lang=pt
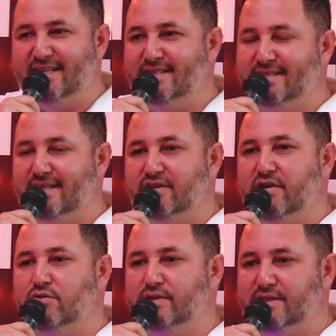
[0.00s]
Esquina com
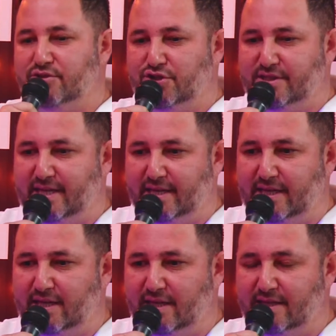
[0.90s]
a rua São José
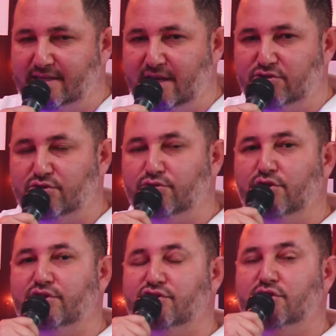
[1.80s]
aqui, Quirizaldes
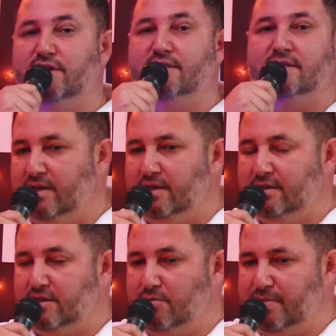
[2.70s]
122.
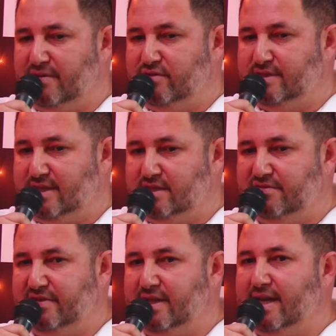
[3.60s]
Então, para você se
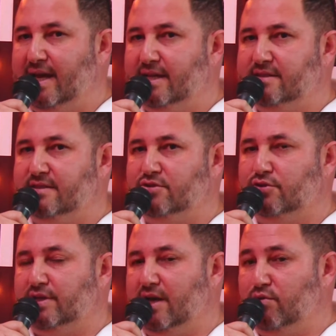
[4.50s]
filiar e se
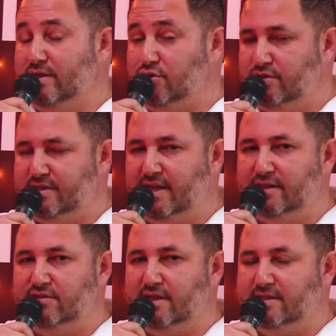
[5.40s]
tornar um
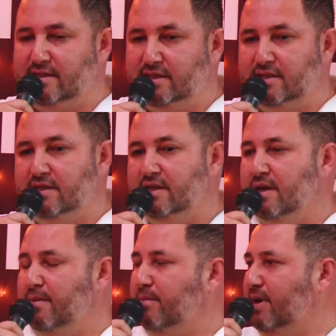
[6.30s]
associado da SIC,
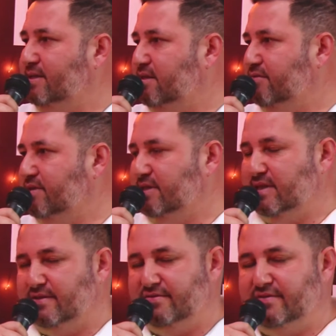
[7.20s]
Basta você
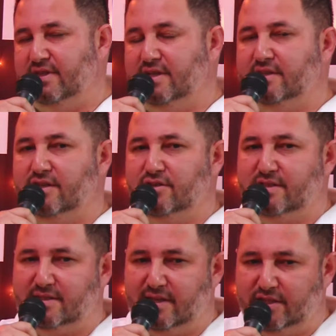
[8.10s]
vir até nossa
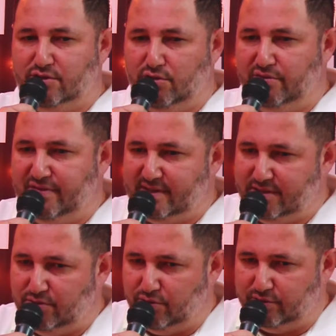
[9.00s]
sede ou
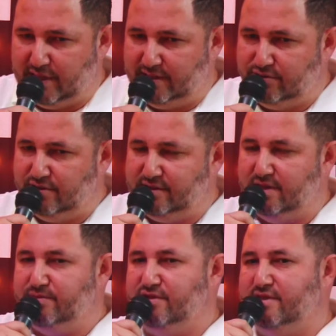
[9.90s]
fazer um contato, nós
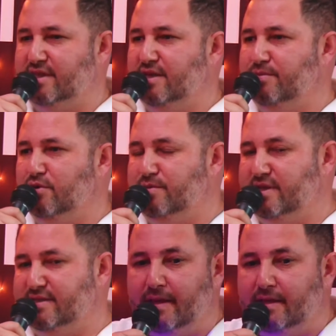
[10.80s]
temos nossa equipe
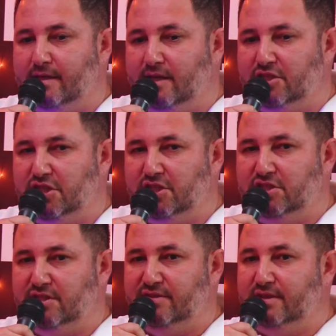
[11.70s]
comercial e a
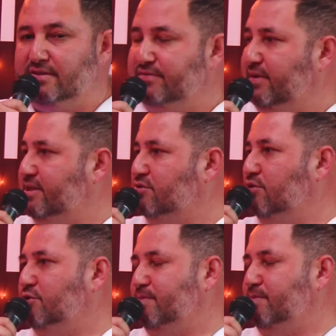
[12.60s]
gente faz
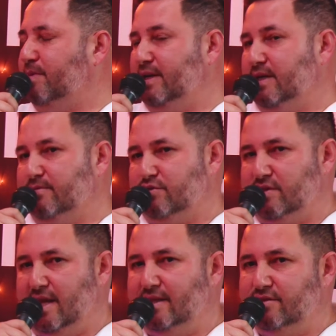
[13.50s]
todos os parâmetros. Lá
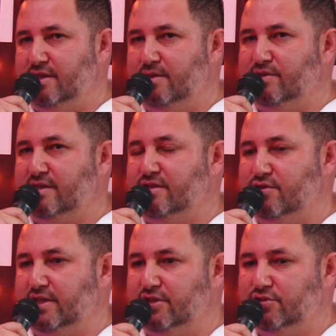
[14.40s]
nós temos
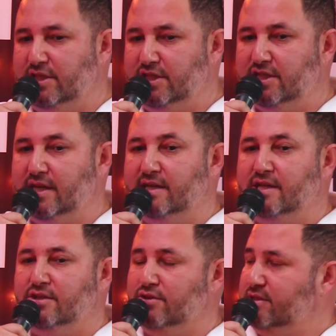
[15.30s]
assessoria jurídica,
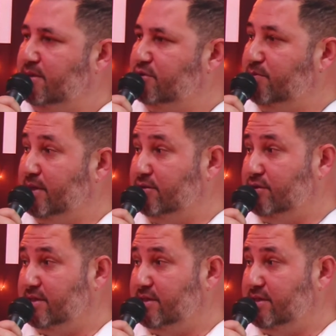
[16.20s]
nós temos planos de